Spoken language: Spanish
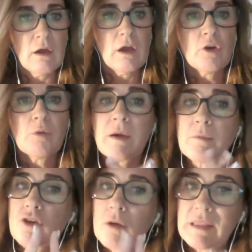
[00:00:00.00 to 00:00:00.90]
No
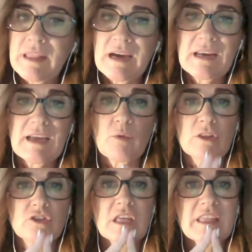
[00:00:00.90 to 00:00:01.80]
podemos olvidar que
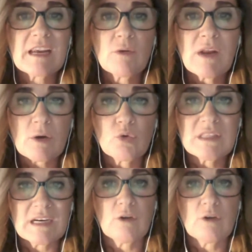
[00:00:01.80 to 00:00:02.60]
cuando se cierra una ruta,